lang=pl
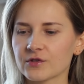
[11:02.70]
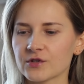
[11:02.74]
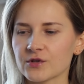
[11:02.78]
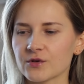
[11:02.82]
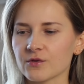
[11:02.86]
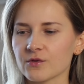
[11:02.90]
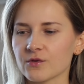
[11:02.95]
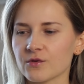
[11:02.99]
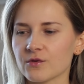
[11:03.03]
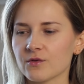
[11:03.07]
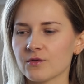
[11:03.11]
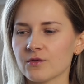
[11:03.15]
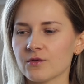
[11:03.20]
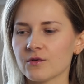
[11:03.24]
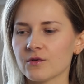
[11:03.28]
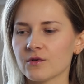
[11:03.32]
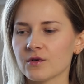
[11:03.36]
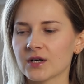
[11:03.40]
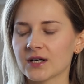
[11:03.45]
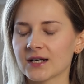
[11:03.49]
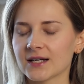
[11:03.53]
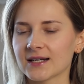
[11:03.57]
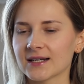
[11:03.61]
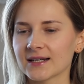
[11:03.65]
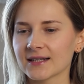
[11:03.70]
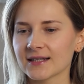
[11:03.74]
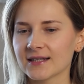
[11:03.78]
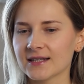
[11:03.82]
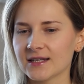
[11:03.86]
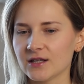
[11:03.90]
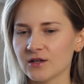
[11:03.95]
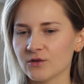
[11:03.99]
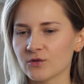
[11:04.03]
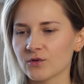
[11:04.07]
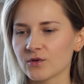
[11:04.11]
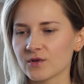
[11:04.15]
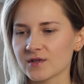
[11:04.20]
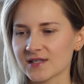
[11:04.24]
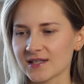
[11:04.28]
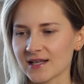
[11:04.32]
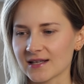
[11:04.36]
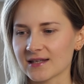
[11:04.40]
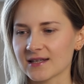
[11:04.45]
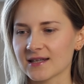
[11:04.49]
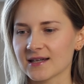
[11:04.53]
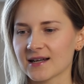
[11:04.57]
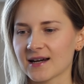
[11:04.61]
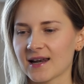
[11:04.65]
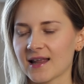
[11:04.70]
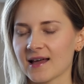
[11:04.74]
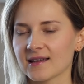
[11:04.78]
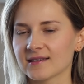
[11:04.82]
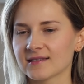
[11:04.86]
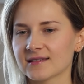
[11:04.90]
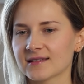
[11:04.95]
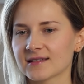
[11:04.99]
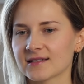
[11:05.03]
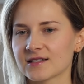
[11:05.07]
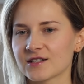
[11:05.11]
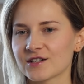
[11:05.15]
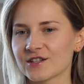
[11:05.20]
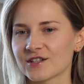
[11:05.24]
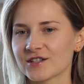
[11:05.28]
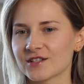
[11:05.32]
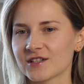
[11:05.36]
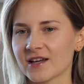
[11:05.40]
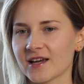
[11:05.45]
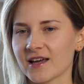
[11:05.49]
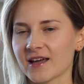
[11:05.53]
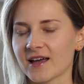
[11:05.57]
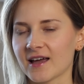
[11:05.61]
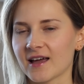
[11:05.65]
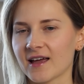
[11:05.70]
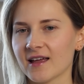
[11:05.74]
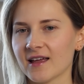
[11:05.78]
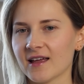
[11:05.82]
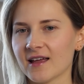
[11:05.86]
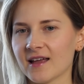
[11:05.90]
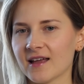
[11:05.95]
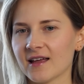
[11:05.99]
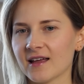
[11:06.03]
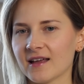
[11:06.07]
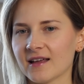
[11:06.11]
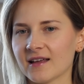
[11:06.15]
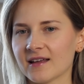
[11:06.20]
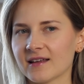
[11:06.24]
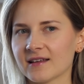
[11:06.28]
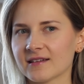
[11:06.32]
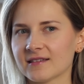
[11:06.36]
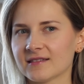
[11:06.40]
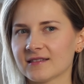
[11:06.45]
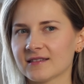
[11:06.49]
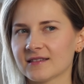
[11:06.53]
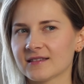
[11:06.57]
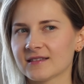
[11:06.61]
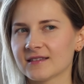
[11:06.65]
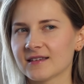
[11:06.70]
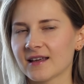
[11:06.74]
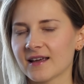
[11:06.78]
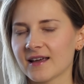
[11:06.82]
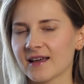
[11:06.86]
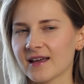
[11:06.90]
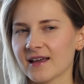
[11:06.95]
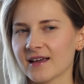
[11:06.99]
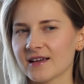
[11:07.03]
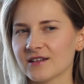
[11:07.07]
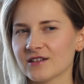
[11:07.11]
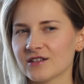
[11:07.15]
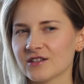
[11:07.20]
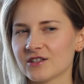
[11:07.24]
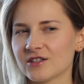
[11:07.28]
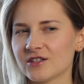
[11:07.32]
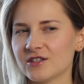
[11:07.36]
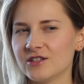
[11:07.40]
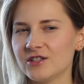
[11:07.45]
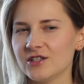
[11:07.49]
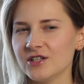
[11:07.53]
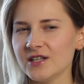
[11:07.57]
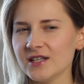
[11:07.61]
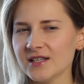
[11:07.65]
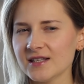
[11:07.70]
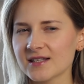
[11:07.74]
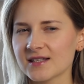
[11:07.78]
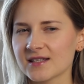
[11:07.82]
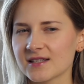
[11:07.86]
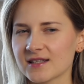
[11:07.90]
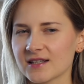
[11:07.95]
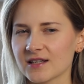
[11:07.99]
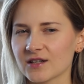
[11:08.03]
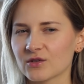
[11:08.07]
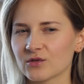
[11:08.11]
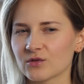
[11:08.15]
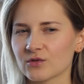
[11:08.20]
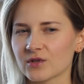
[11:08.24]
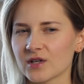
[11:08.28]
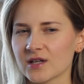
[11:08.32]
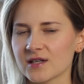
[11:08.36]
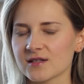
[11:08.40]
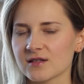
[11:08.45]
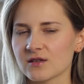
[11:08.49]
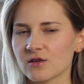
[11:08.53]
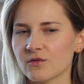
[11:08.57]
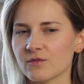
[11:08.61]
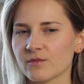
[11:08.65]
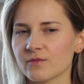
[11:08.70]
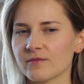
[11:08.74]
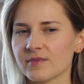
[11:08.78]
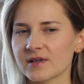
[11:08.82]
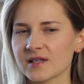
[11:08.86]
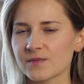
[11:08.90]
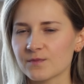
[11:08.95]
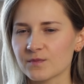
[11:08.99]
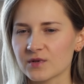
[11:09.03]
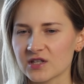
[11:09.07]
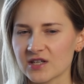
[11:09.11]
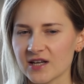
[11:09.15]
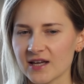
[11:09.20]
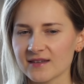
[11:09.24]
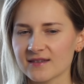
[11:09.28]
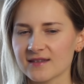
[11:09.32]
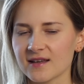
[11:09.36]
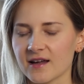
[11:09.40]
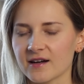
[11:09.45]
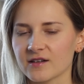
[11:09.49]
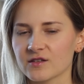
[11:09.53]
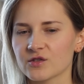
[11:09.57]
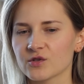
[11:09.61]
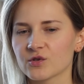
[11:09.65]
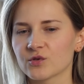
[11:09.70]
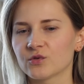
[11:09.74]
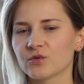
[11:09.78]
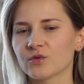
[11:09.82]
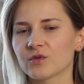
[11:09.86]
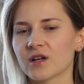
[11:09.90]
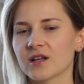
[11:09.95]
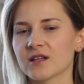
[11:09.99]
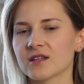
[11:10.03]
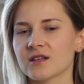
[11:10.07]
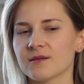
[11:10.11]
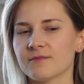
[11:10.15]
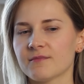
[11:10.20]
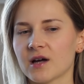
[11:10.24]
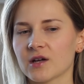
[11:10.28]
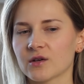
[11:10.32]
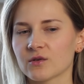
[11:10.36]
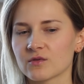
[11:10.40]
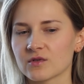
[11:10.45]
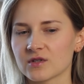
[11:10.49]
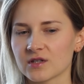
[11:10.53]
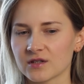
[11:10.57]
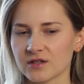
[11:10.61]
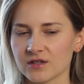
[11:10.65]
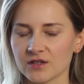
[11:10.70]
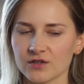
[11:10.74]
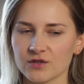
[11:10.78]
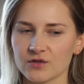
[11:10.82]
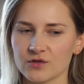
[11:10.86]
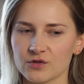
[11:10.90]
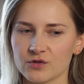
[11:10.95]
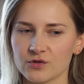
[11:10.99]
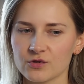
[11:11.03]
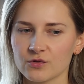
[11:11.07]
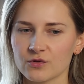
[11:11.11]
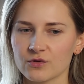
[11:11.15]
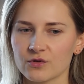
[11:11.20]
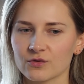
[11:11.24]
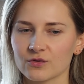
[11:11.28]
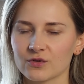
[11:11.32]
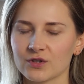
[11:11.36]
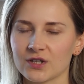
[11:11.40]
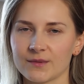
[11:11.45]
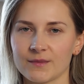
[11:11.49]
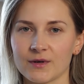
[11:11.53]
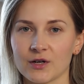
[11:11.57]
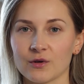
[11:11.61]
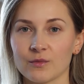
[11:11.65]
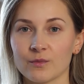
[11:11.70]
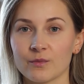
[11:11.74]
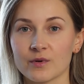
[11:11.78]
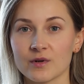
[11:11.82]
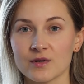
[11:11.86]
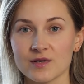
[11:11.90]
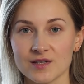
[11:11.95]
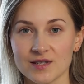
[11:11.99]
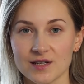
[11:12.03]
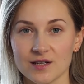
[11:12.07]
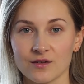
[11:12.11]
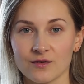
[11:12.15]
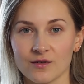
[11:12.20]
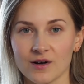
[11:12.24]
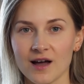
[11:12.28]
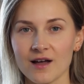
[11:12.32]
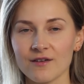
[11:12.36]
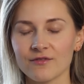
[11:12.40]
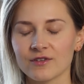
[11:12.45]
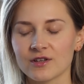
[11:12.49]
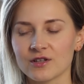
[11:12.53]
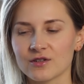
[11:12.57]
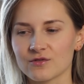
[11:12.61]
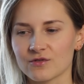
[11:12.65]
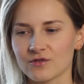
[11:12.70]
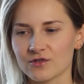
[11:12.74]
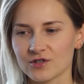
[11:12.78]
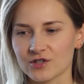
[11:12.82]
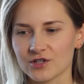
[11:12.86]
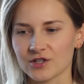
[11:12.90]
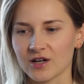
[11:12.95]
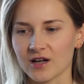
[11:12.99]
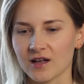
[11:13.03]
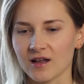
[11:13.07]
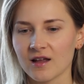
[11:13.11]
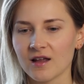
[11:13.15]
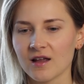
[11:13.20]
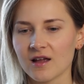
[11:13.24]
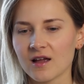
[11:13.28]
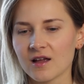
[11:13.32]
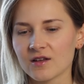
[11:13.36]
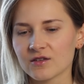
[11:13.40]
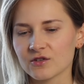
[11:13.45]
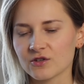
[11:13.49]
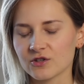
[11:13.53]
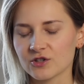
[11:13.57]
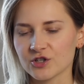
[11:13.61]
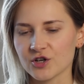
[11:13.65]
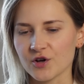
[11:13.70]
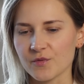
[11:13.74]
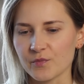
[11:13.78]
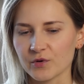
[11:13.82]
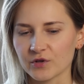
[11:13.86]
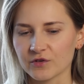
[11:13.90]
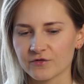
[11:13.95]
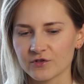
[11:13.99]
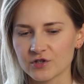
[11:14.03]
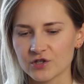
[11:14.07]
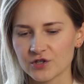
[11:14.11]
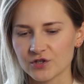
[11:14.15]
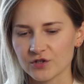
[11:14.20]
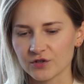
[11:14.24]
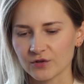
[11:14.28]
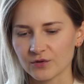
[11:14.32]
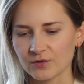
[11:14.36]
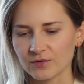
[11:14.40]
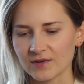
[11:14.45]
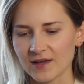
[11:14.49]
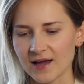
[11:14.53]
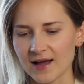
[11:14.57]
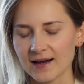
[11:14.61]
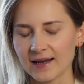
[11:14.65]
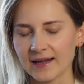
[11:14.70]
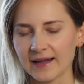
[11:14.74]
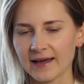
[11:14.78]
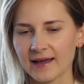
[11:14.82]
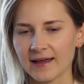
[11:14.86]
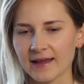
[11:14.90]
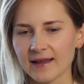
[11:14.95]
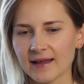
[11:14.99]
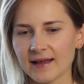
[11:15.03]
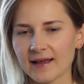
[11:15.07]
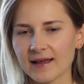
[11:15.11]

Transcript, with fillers: ciągu e, kilku ostatnich lat, że e, te jeansy, które są bez przetarć, które nie mają żadnych dziur, które mają proste nogawki, troszeczkę, troszeczkę podwyższoną talię,